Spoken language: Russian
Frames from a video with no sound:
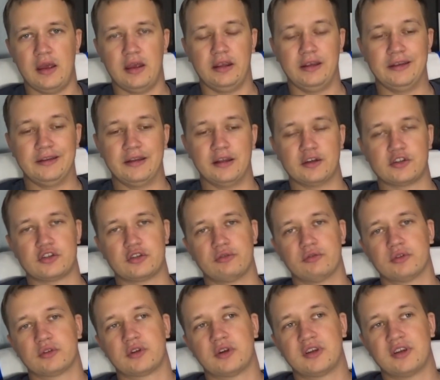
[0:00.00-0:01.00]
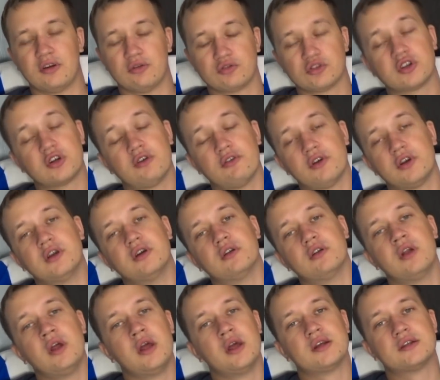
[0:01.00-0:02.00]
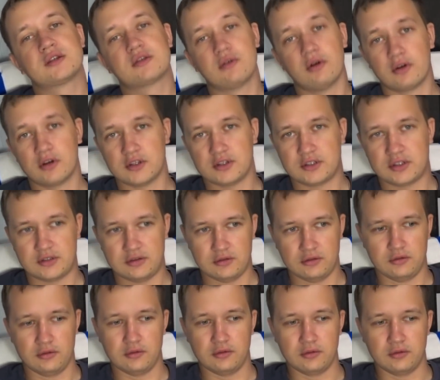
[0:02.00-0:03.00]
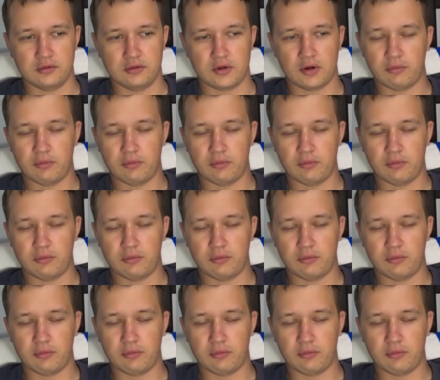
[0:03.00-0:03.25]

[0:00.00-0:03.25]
И даже, вот как я уже говорил, скорость э,